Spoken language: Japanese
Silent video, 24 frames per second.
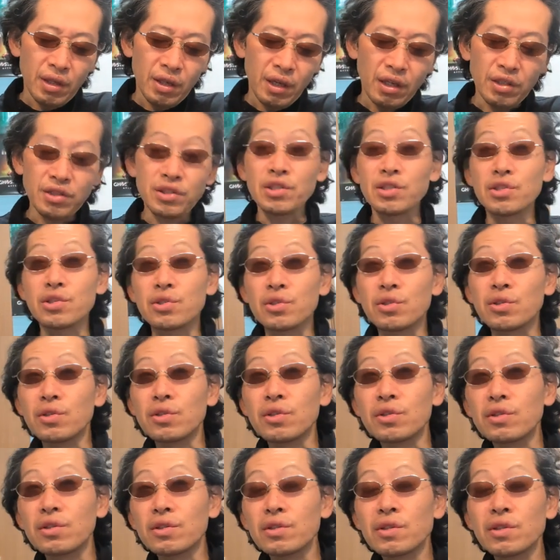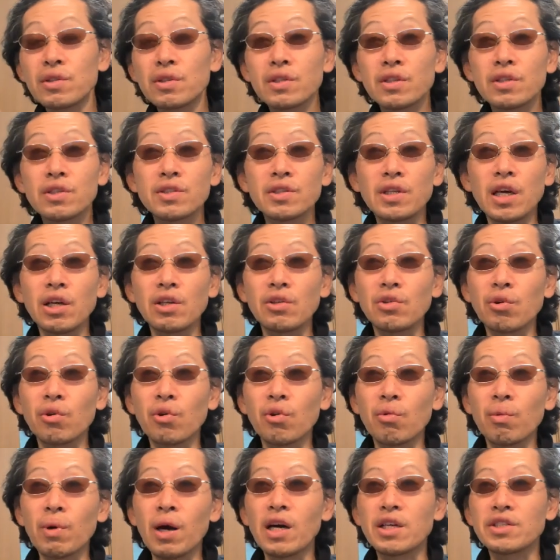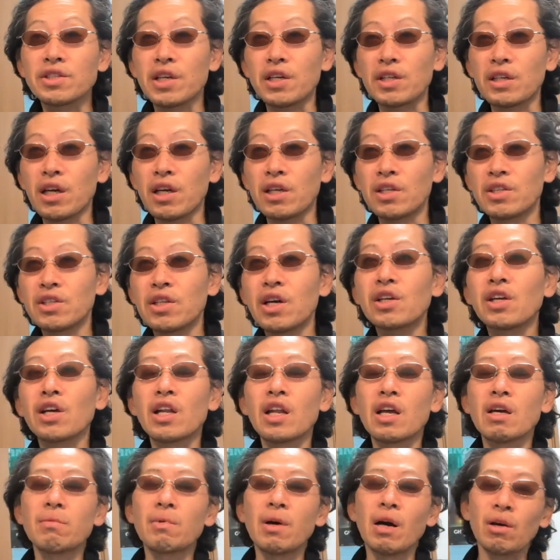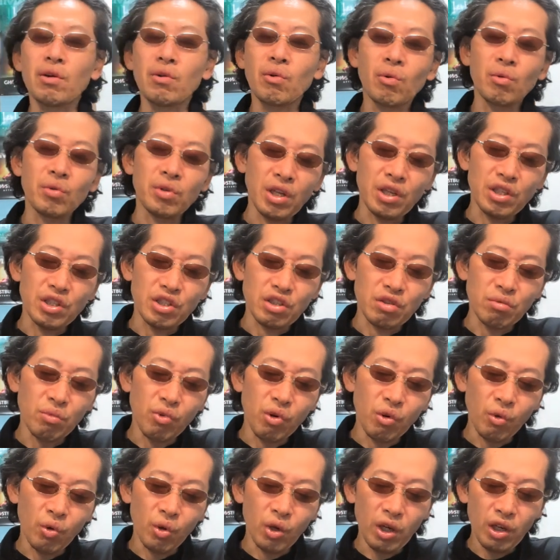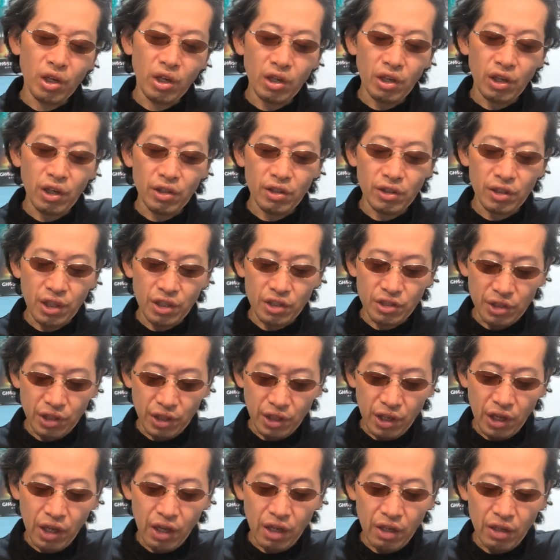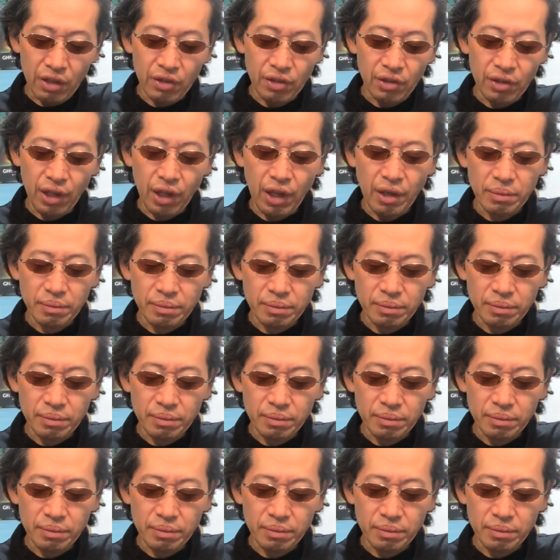81歳のおばあちゃんがいなければこんな事故も起こらなかったんじゃないって。